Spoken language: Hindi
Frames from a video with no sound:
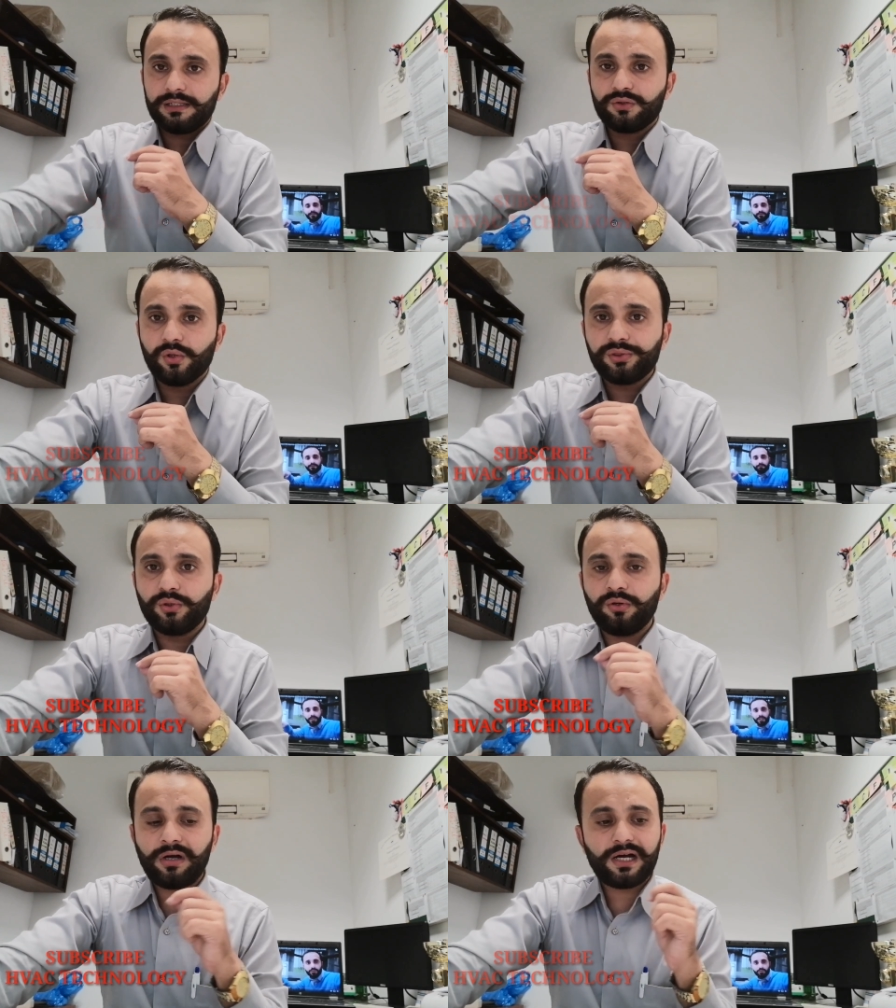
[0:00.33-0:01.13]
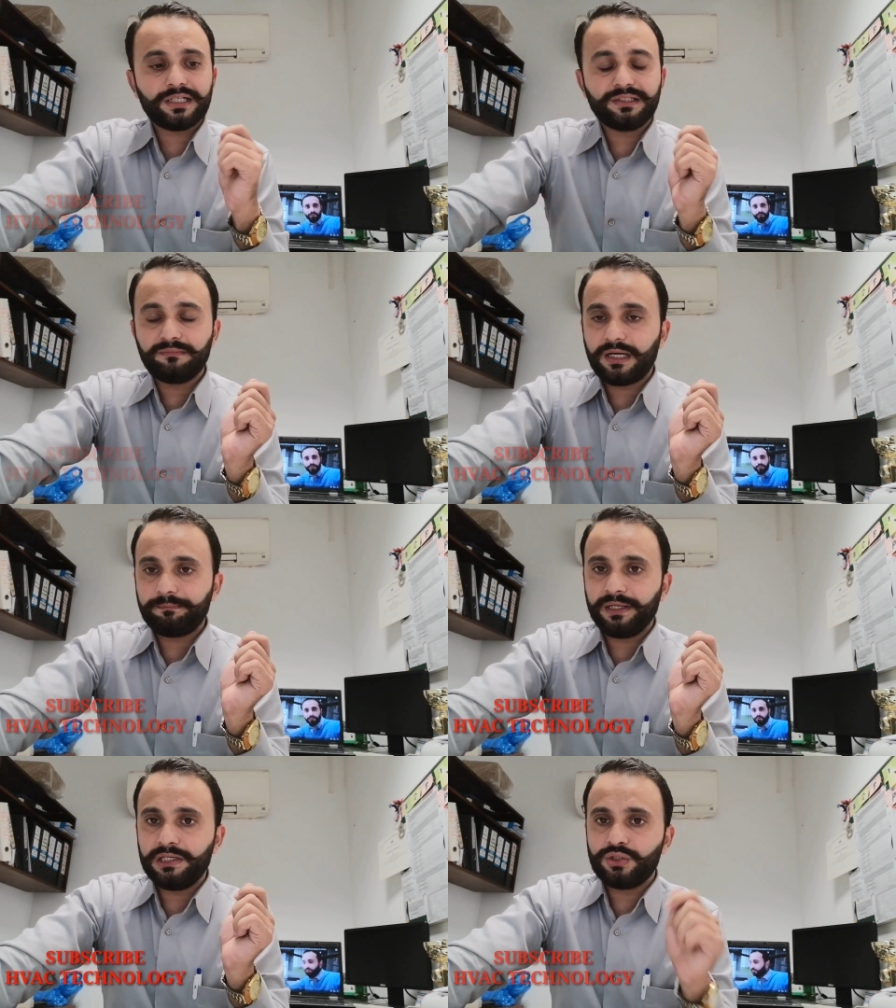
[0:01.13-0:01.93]
हेलो दोस्तों आज हम
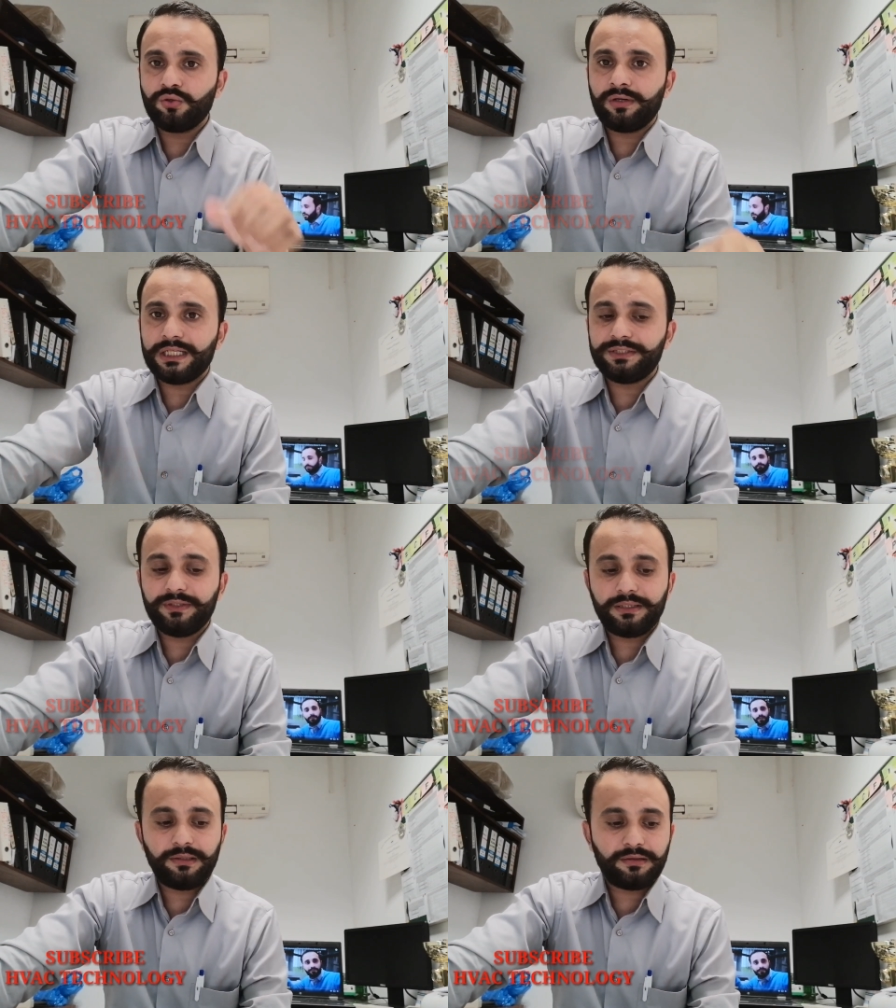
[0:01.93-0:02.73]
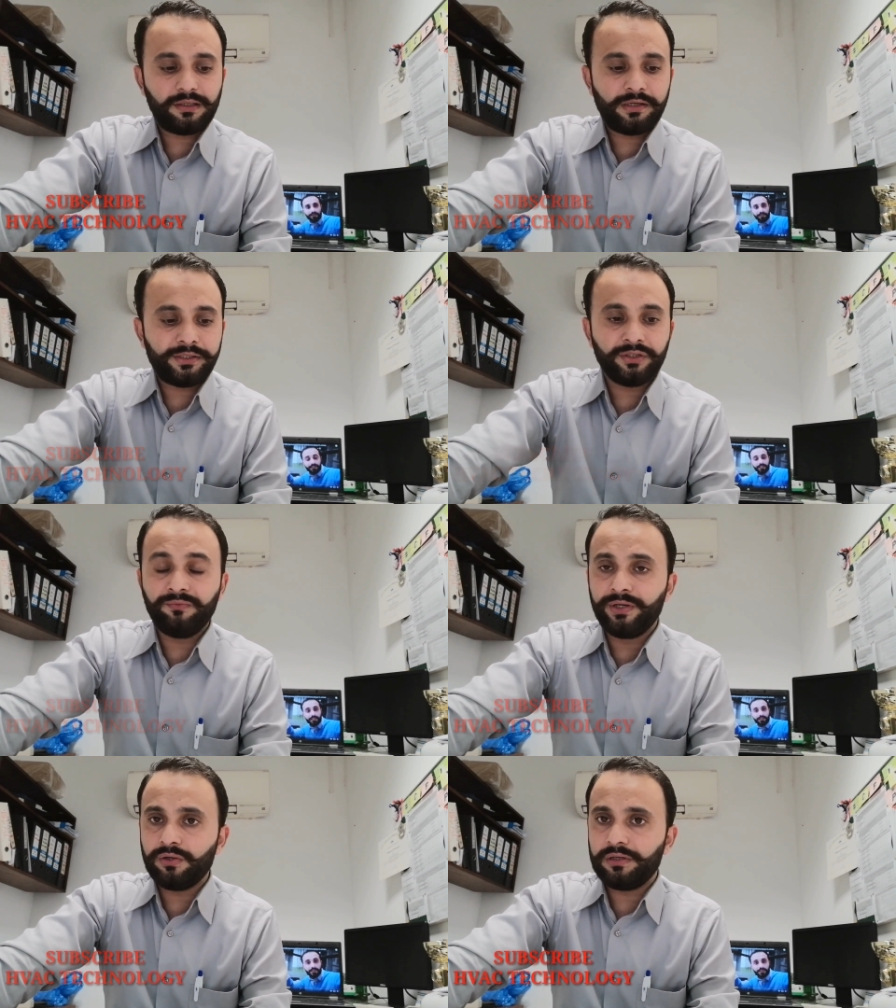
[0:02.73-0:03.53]
आपके लिए जो एच से
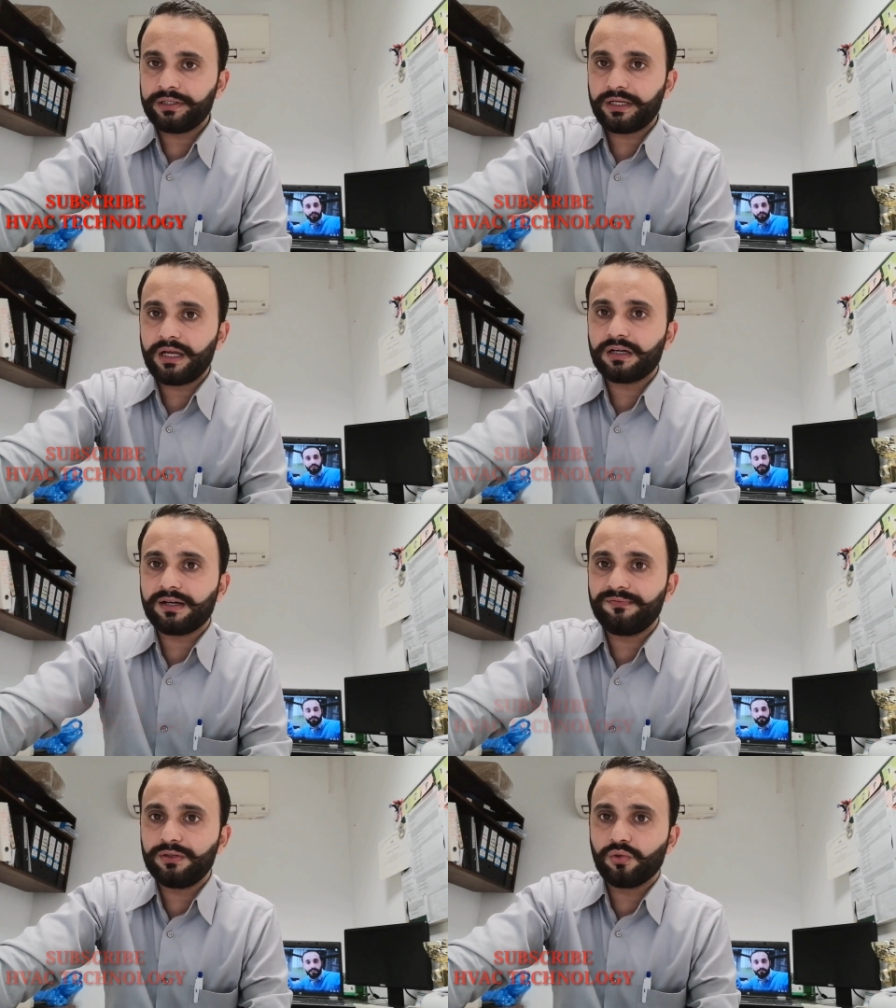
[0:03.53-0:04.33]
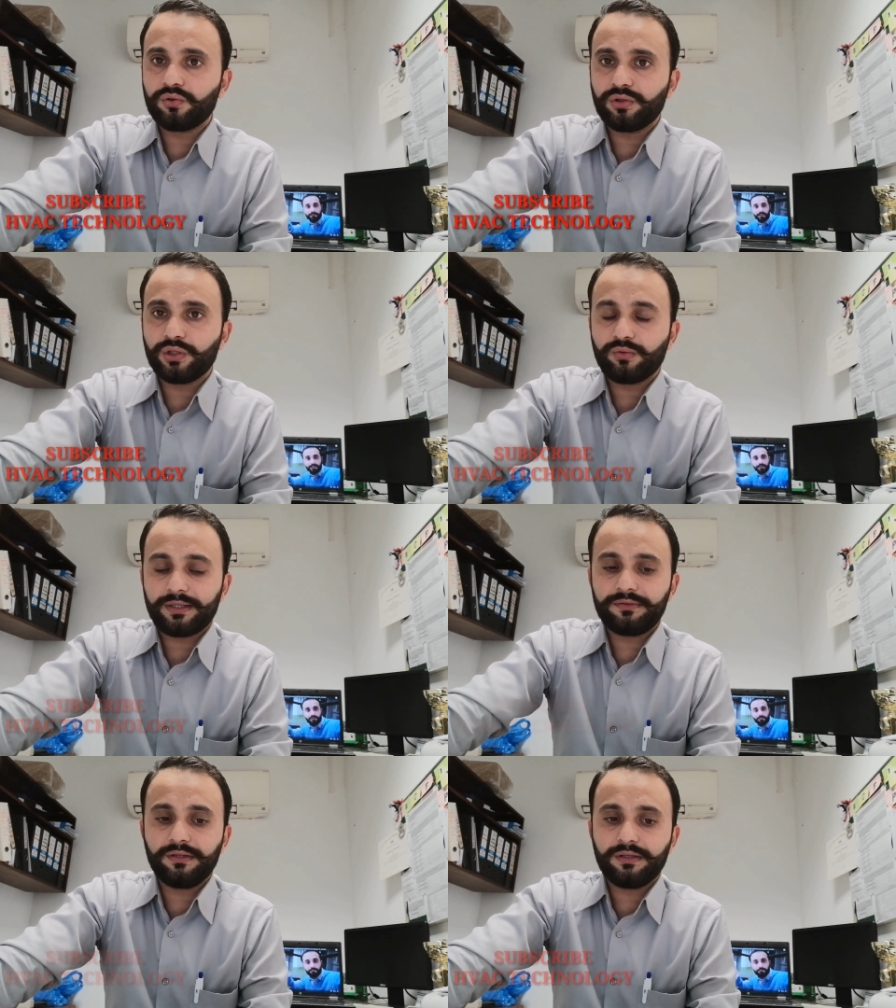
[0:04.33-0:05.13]
रिलेटेड वीडियो लेके आए हैं काफ़ी दोस्तों की
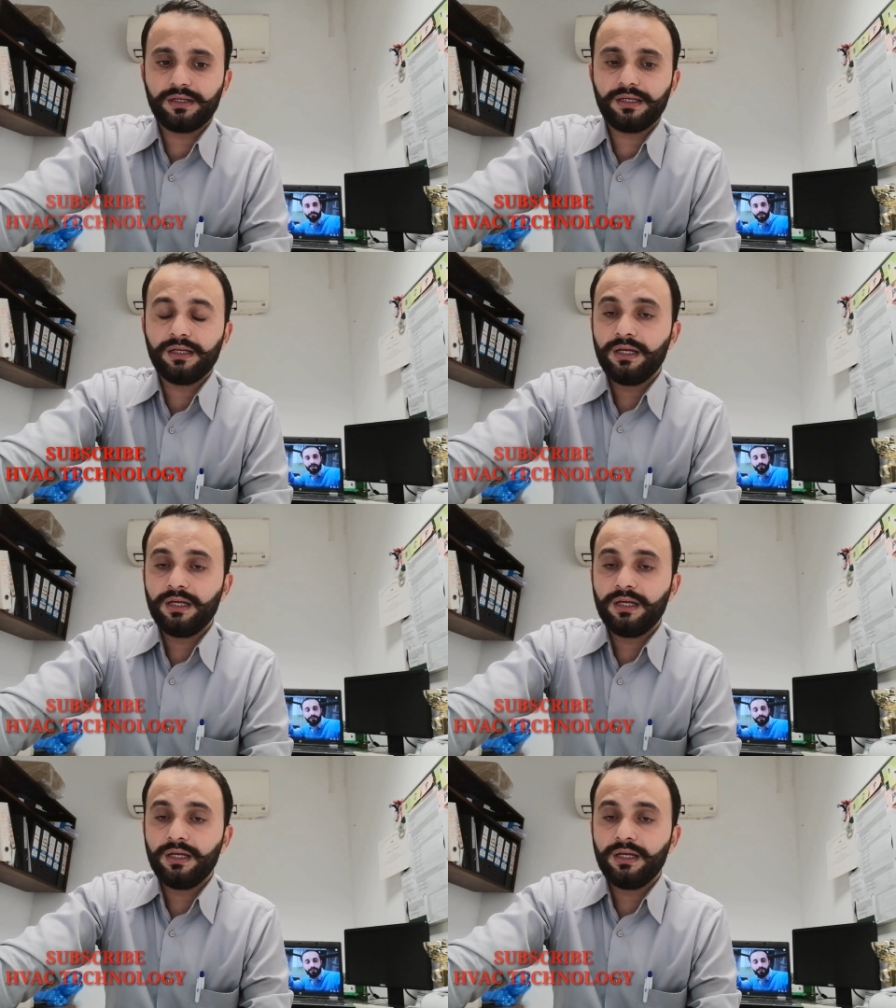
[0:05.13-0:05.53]
रिक्वेस्ट थी कि